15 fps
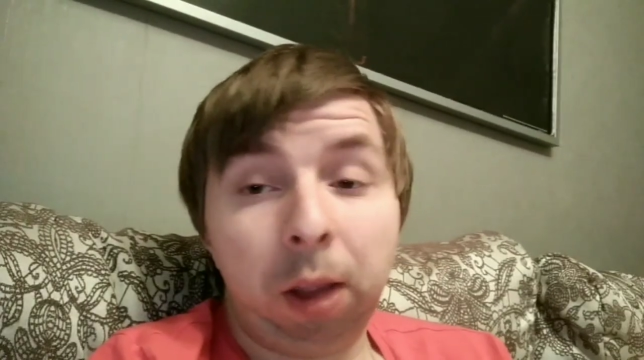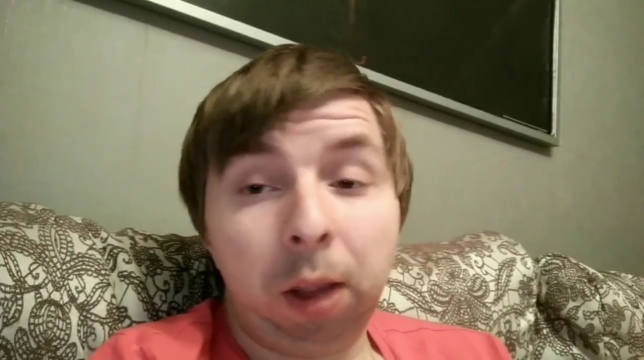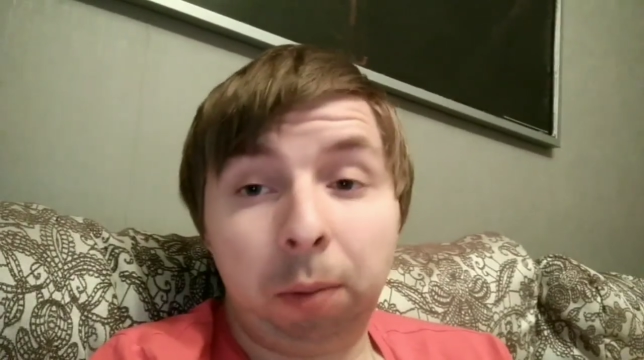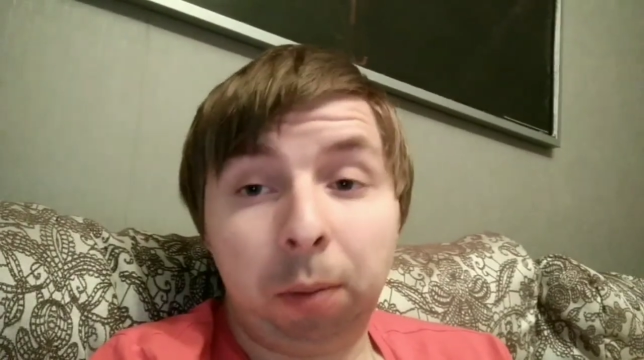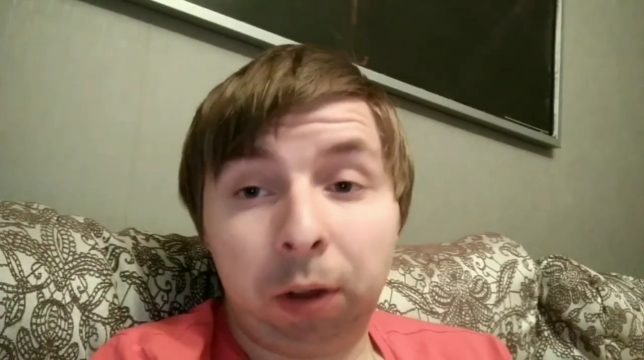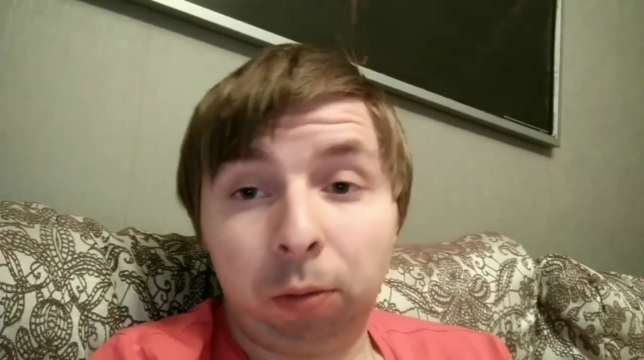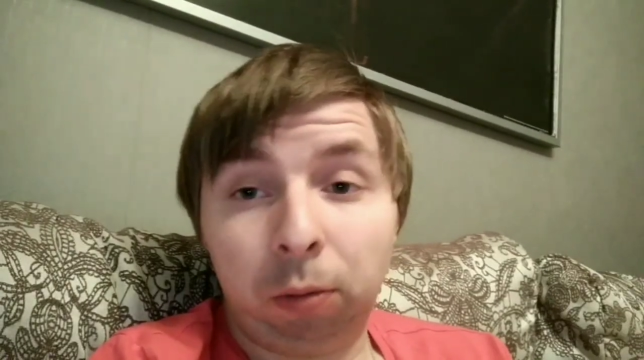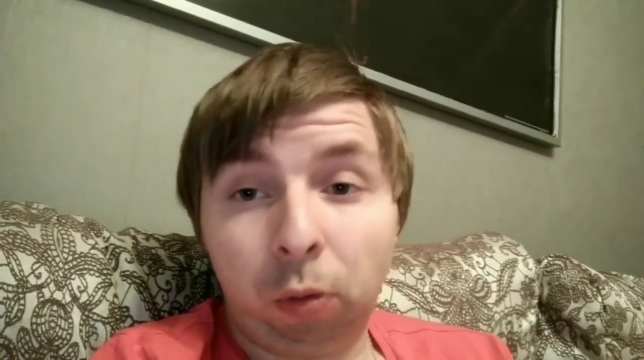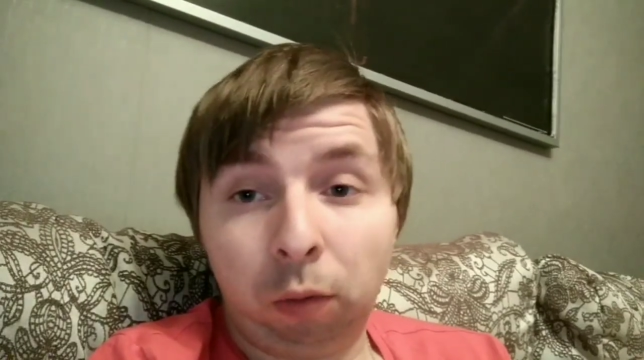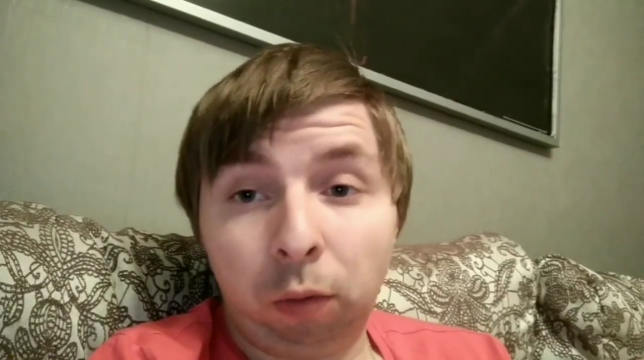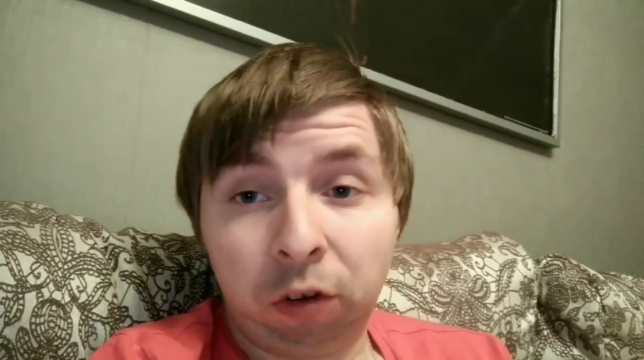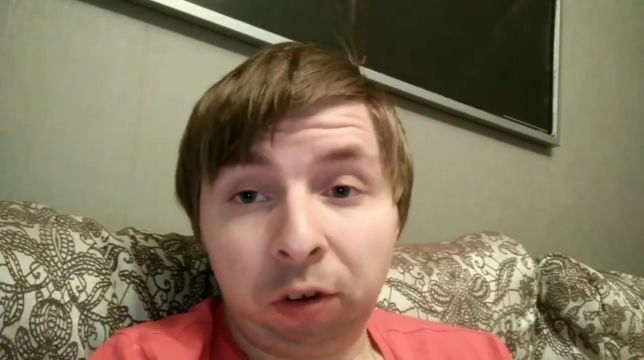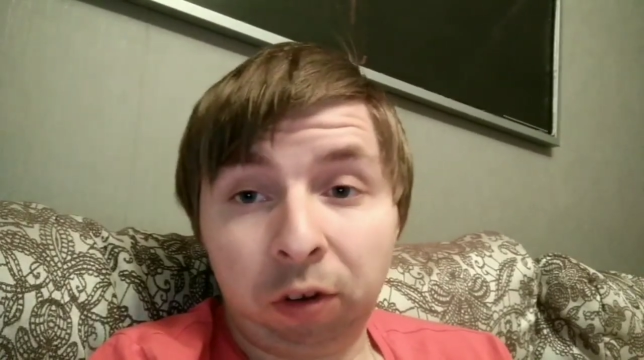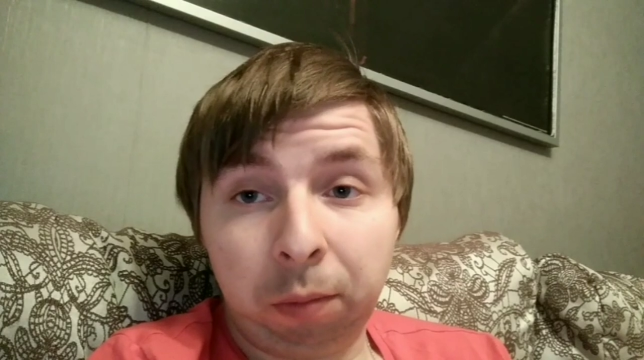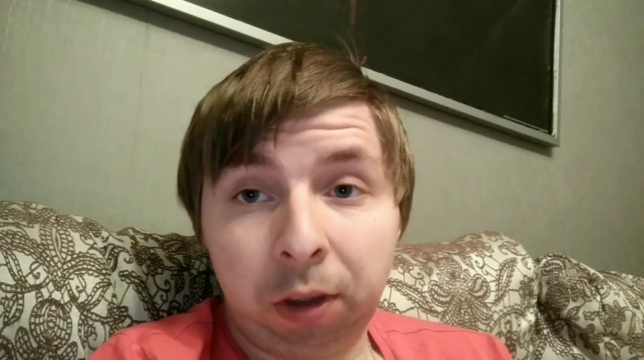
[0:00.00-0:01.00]
Поэтому,
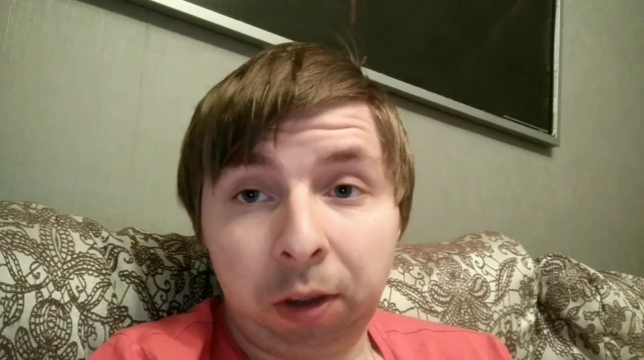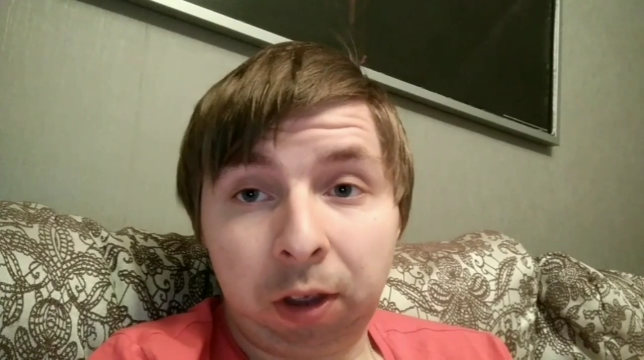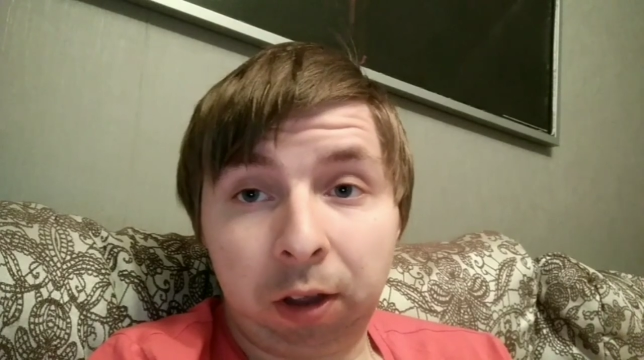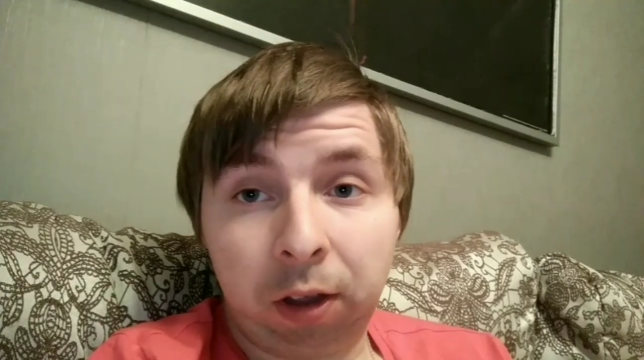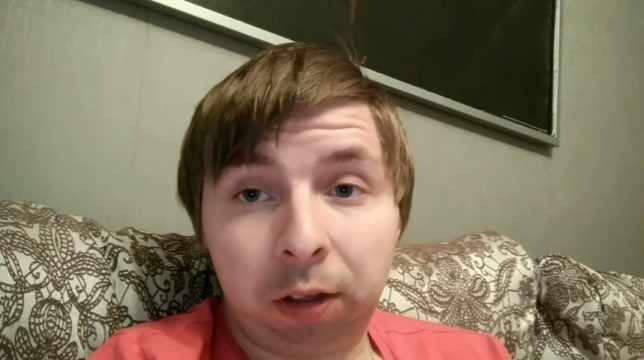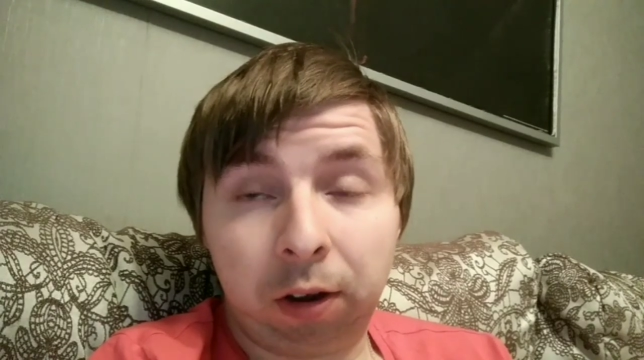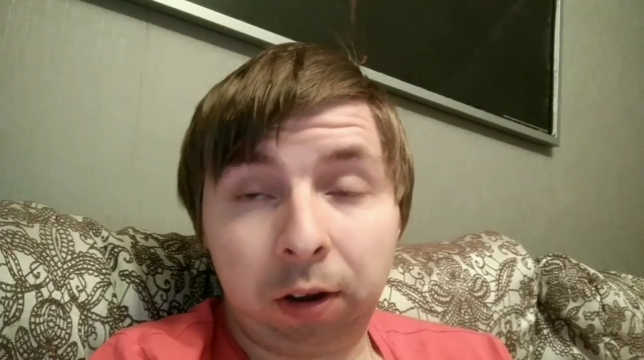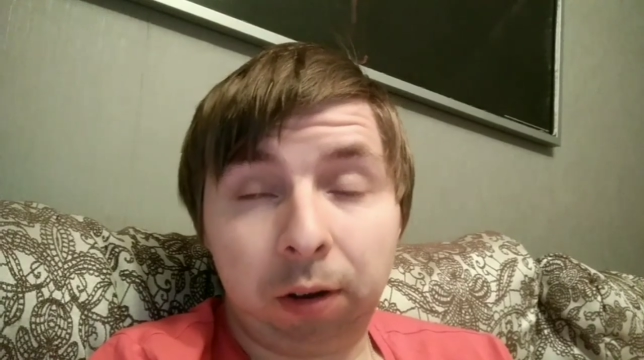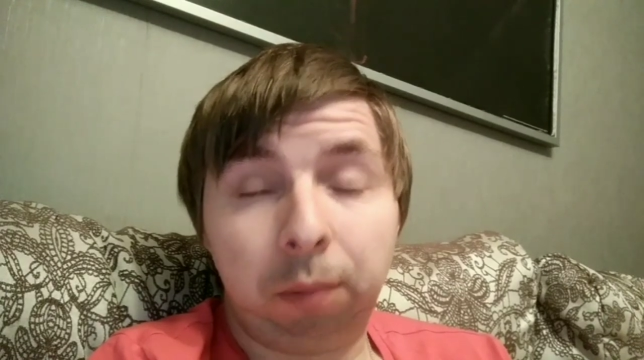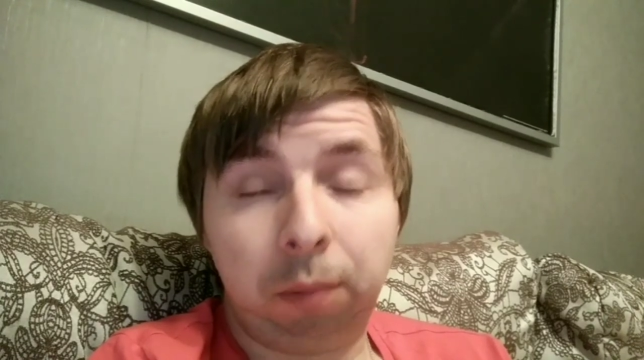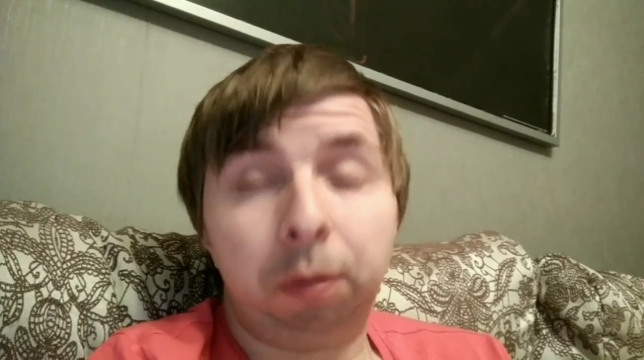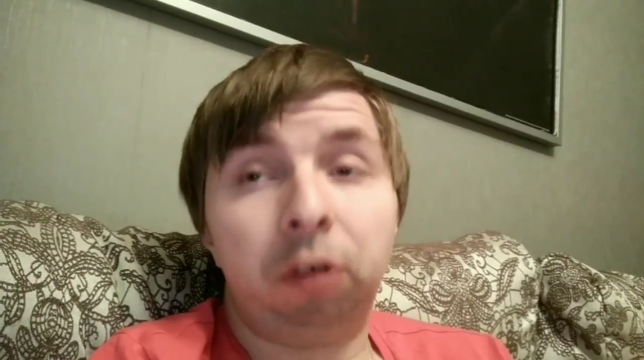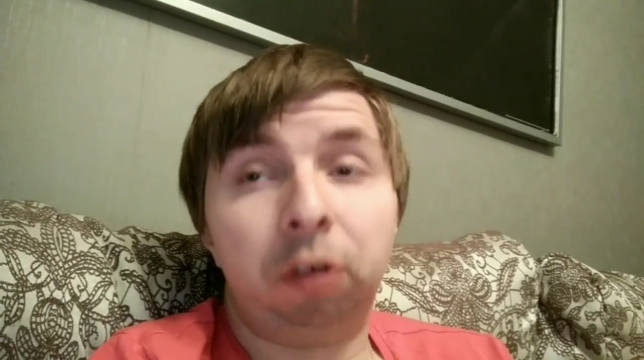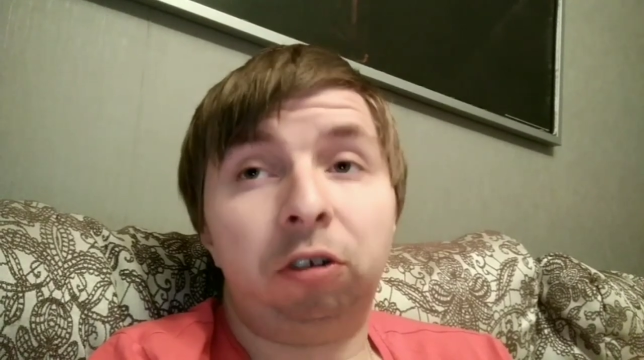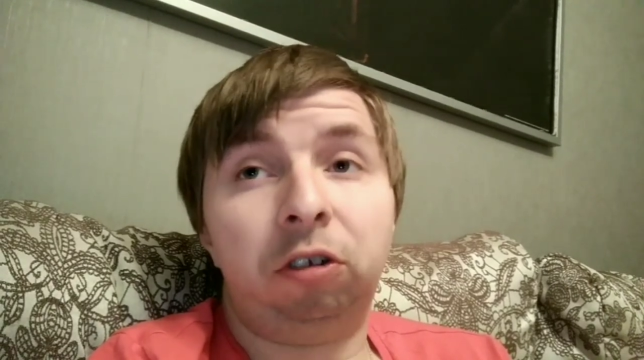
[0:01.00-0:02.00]
уважаемые хейтеры,
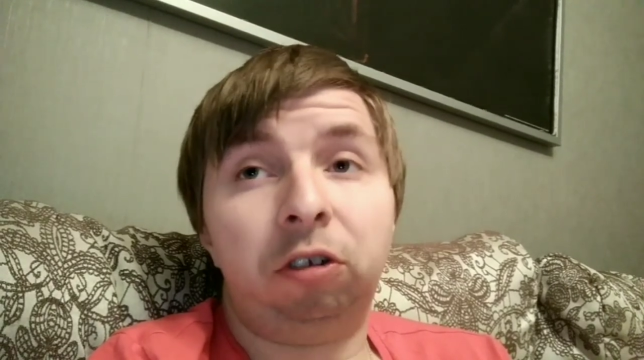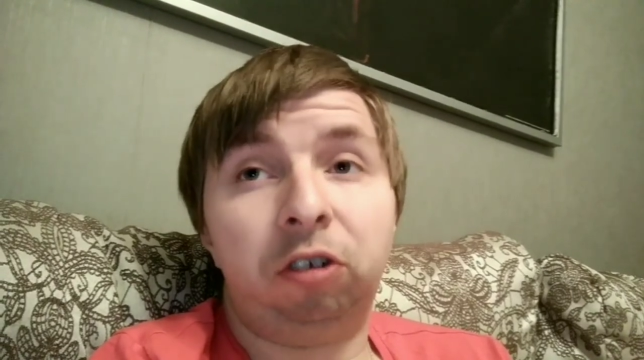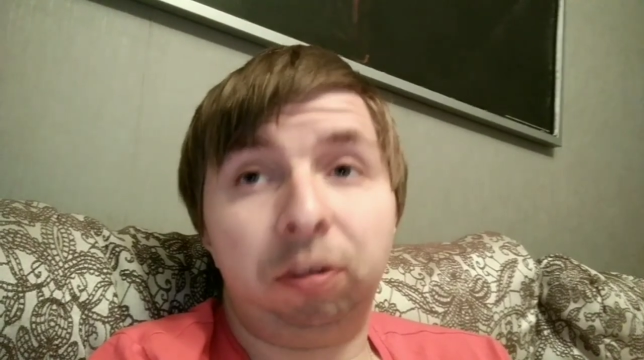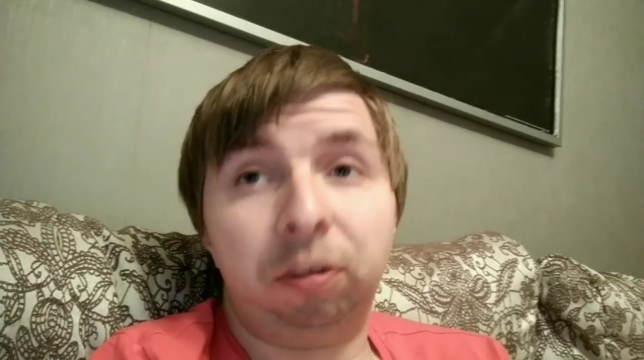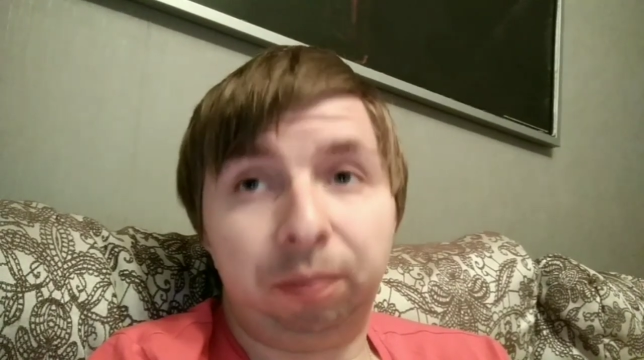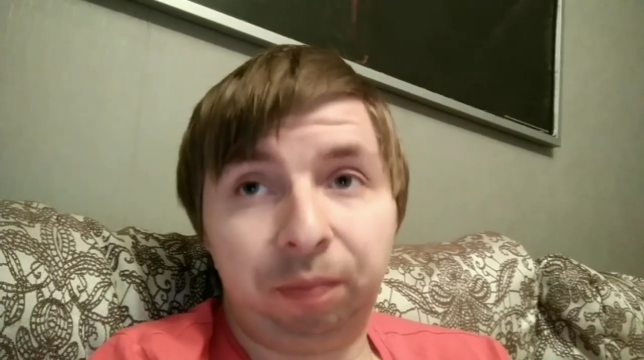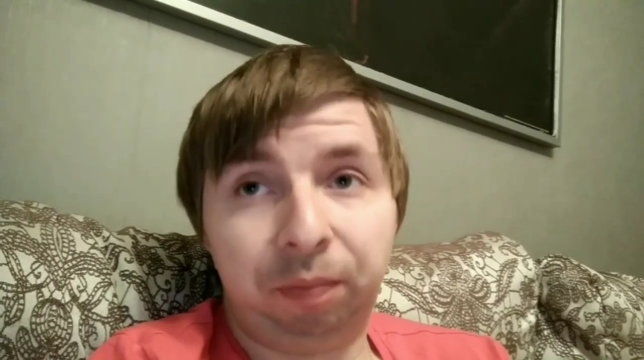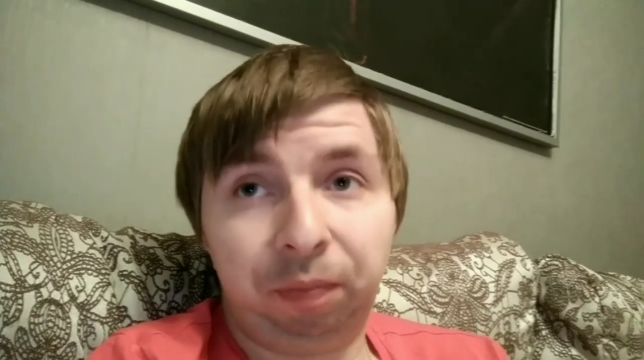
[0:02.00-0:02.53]
прежде чем